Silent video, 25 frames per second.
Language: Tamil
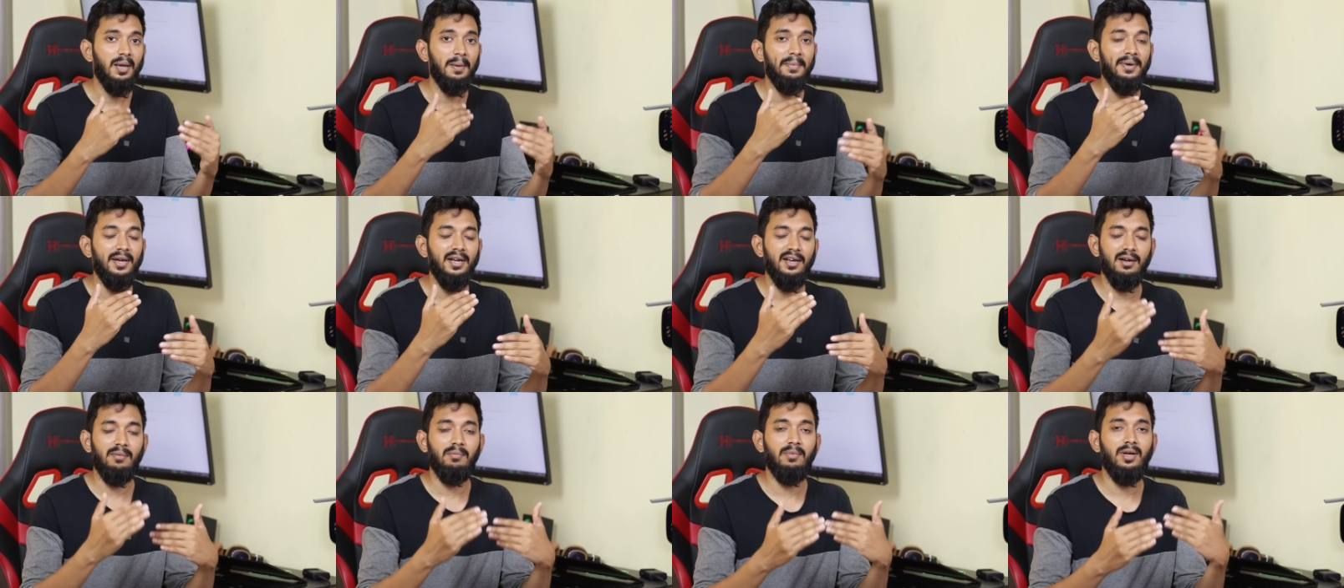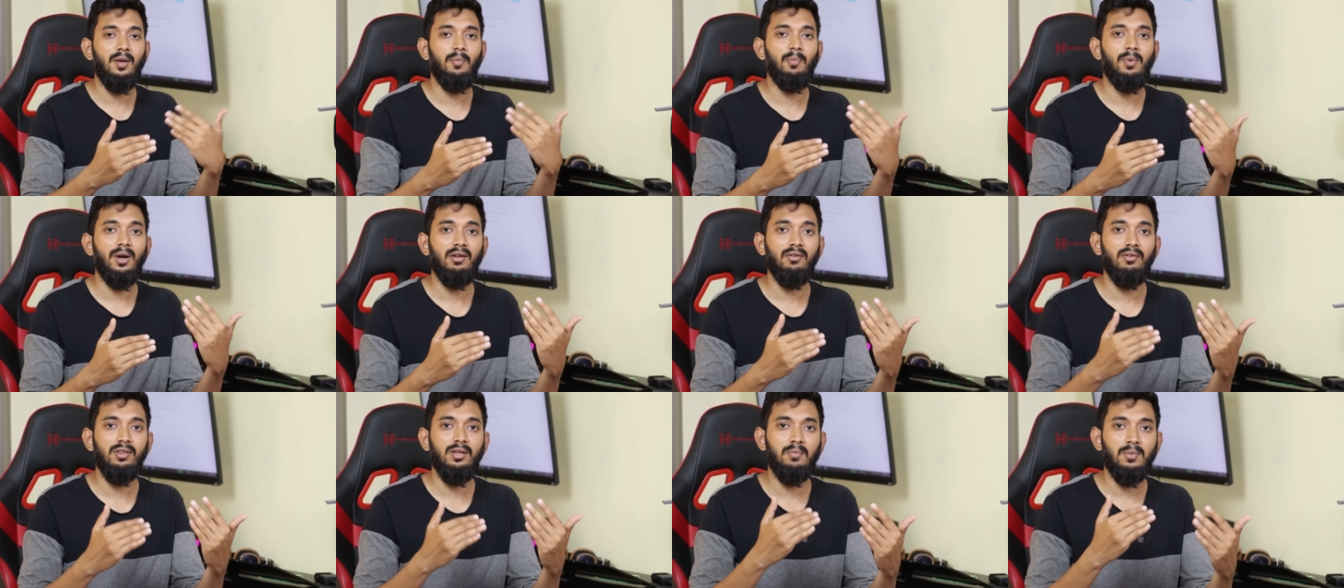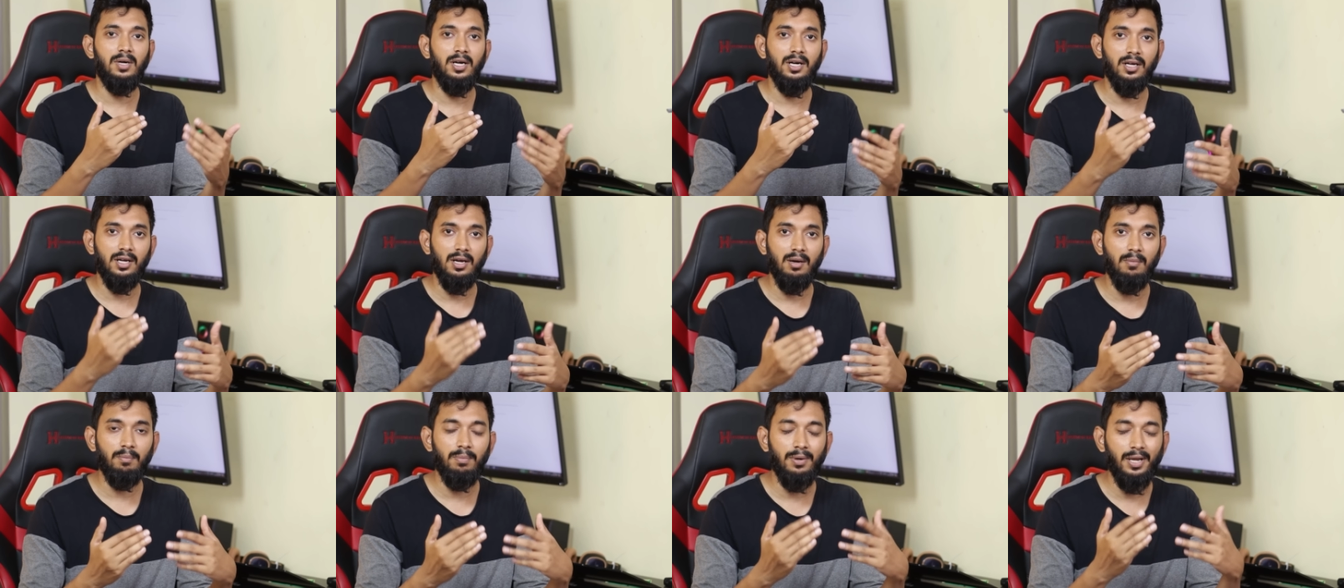இப்படின்ற மாதிரி
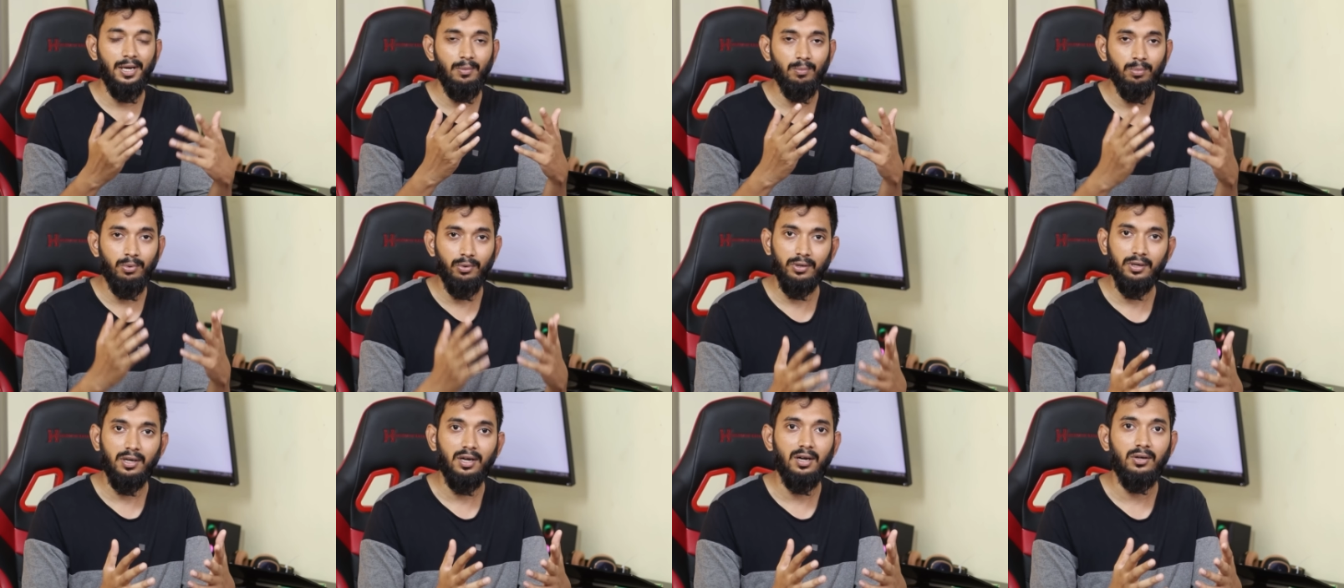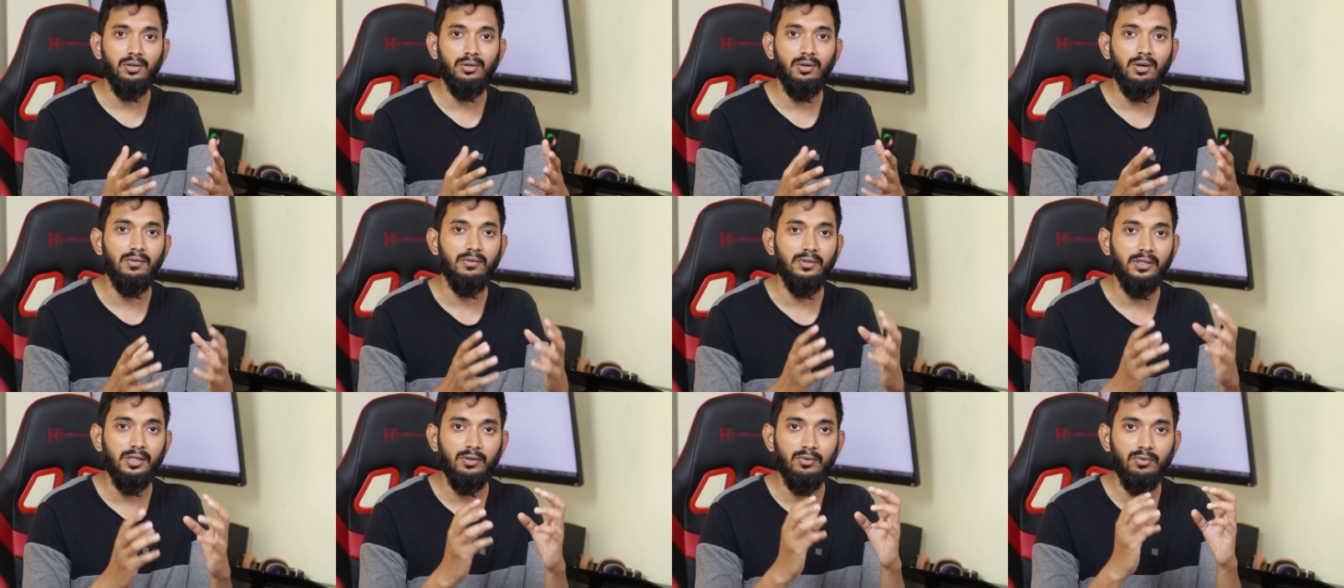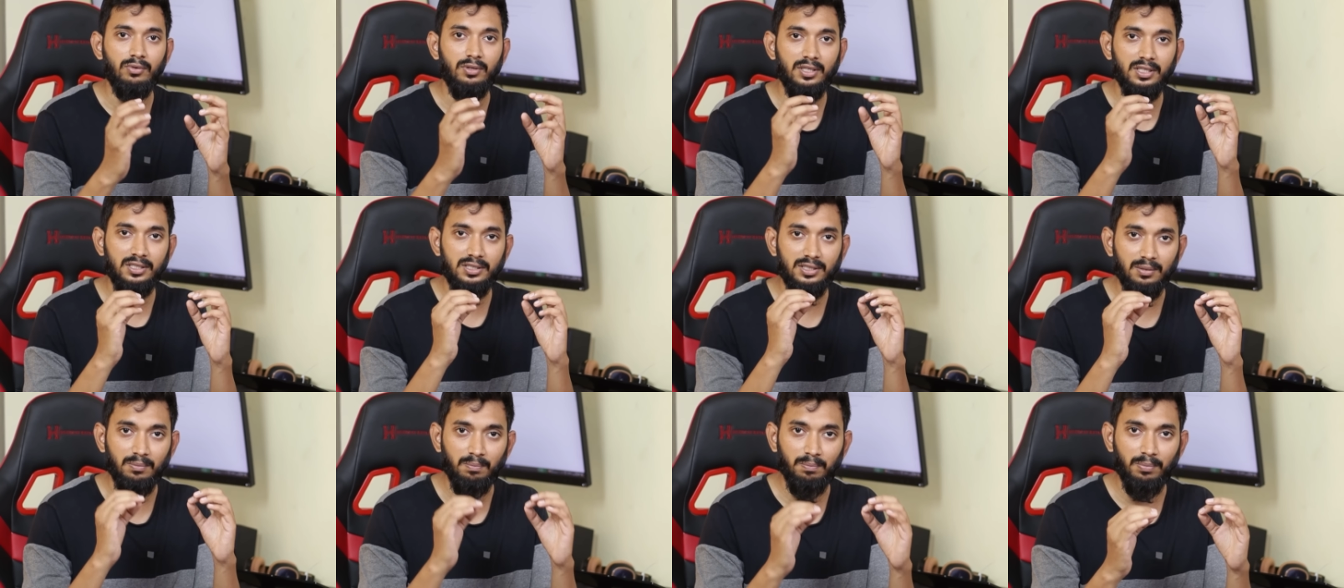பலவிதமான கம்ப்ளைண்ட் போட்டாலும் அவங்க
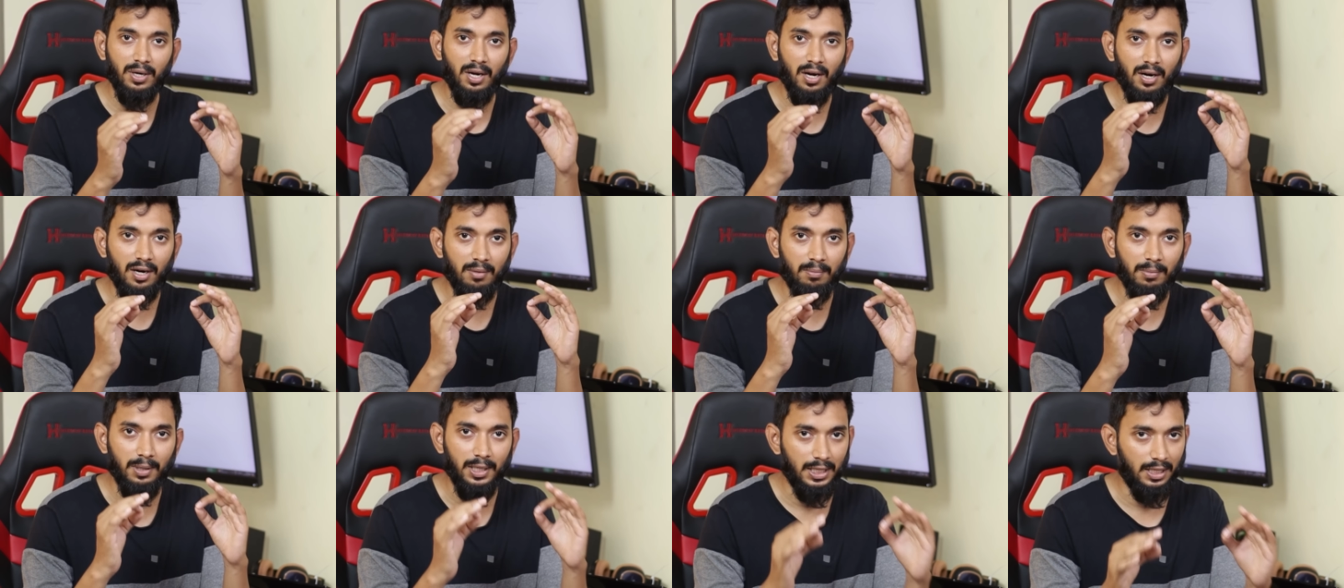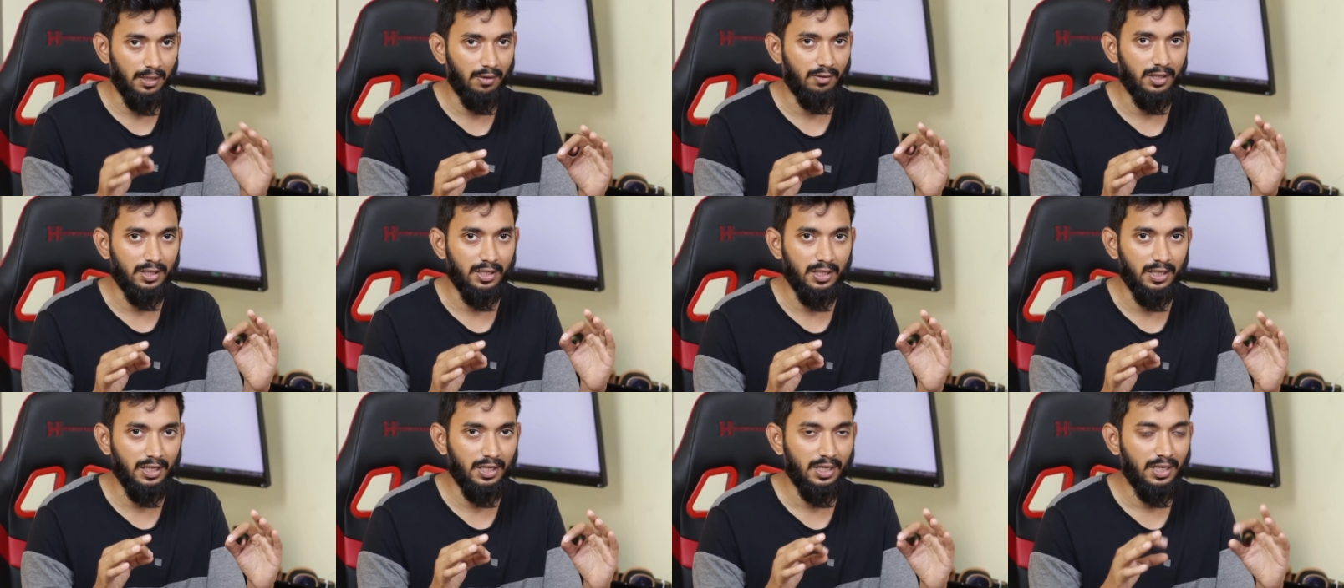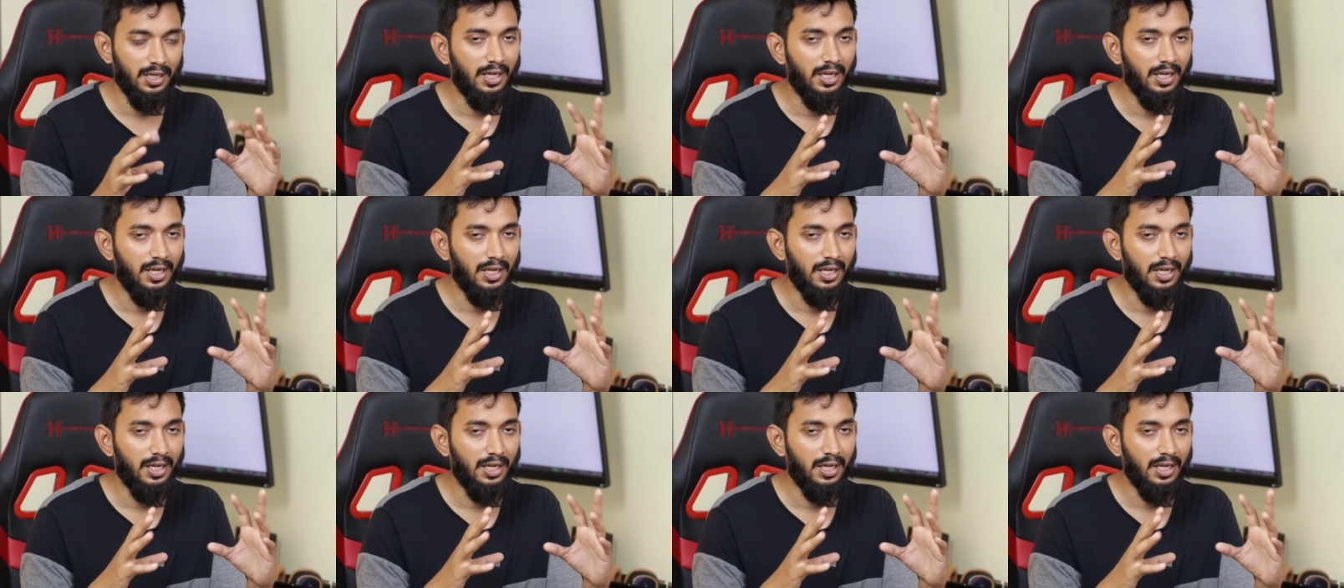கொடுத்த சிம்பிளான பதில் வந்து